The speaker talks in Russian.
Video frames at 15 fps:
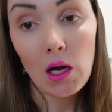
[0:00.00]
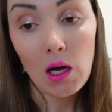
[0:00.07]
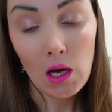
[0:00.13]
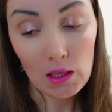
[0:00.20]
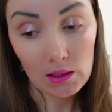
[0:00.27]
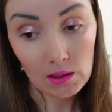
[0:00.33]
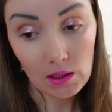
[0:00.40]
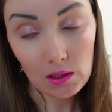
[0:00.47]

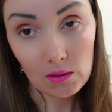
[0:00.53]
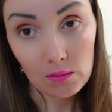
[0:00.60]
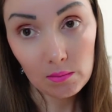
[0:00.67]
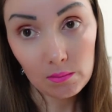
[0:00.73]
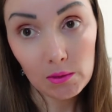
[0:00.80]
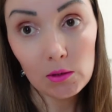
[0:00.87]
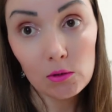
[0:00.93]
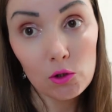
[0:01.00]
Она
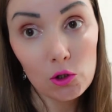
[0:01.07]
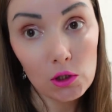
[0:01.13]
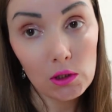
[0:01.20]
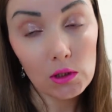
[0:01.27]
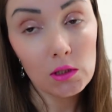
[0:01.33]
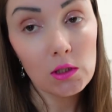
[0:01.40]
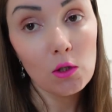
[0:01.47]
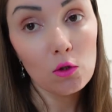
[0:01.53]

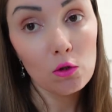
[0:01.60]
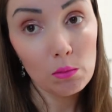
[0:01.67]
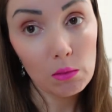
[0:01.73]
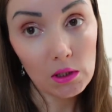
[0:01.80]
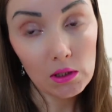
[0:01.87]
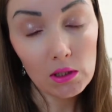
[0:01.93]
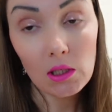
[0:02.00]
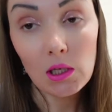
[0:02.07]
получила
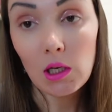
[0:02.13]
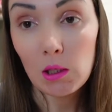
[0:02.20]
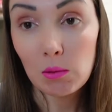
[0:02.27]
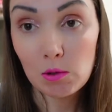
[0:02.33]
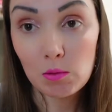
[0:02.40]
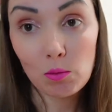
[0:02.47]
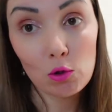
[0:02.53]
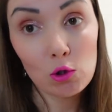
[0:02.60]
документы, каким
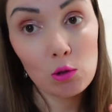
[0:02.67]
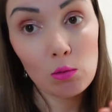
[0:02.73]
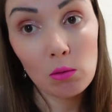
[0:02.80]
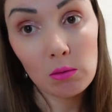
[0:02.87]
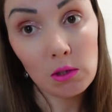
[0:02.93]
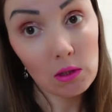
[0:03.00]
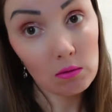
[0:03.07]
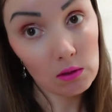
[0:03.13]

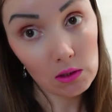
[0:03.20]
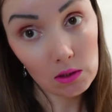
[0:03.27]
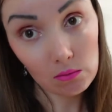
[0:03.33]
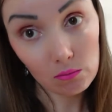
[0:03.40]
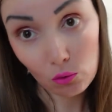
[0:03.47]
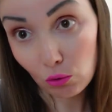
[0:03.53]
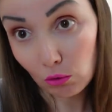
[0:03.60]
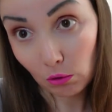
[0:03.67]
способом я в это
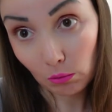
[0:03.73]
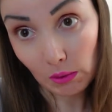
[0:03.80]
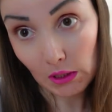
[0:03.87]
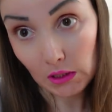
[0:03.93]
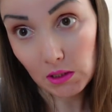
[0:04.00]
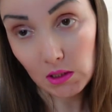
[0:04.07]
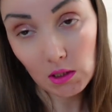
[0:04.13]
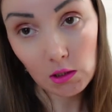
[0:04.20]

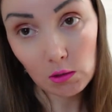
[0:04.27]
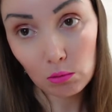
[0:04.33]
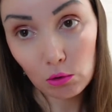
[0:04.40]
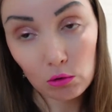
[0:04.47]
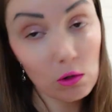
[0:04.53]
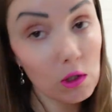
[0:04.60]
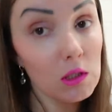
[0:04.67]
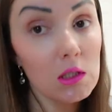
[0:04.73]
углубляться не
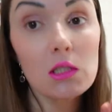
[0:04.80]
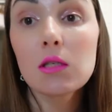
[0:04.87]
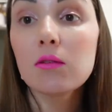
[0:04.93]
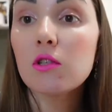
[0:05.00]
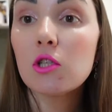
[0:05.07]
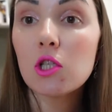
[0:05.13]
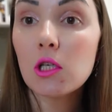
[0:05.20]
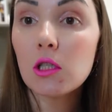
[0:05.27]
буду. Это
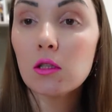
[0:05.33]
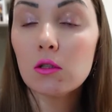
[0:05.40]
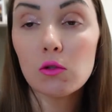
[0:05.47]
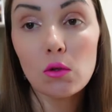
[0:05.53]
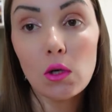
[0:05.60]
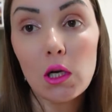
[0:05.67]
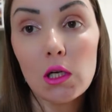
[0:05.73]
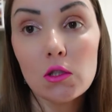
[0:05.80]
совершенно
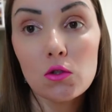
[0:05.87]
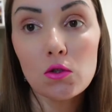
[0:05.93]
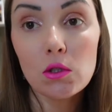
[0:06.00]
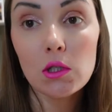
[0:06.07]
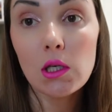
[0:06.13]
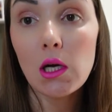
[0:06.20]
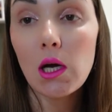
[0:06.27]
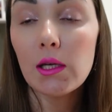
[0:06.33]
другая
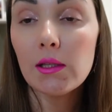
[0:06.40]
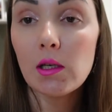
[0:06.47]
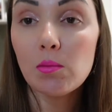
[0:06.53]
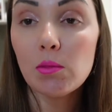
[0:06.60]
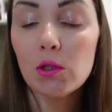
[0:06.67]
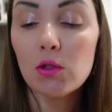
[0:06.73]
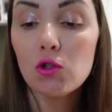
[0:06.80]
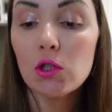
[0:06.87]
история. Она
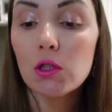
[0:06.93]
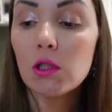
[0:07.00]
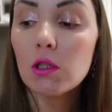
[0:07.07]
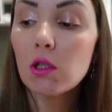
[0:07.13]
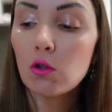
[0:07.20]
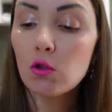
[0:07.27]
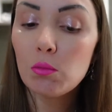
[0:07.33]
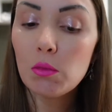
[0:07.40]
получила
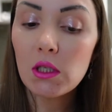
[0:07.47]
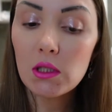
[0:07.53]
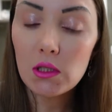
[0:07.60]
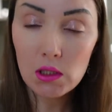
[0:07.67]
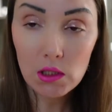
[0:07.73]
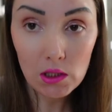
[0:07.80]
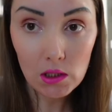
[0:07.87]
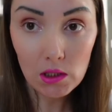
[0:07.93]

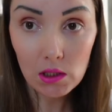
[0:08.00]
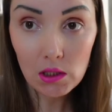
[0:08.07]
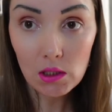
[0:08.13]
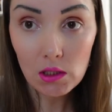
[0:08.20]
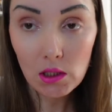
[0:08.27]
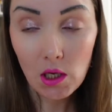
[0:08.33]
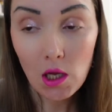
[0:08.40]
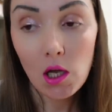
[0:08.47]
документы
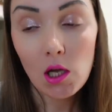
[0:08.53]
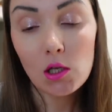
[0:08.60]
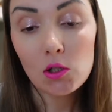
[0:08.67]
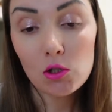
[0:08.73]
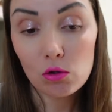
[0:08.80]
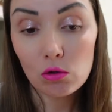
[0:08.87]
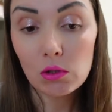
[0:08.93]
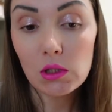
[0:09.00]
и
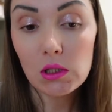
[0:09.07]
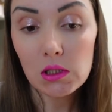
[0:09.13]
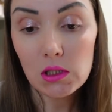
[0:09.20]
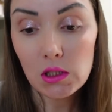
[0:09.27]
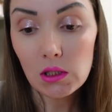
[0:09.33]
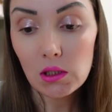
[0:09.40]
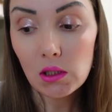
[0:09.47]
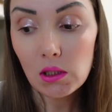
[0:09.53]
что она
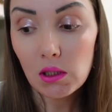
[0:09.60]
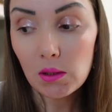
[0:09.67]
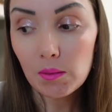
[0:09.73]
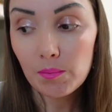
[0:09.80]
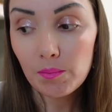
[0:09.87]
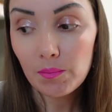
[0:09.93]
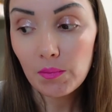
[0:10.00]
сделала?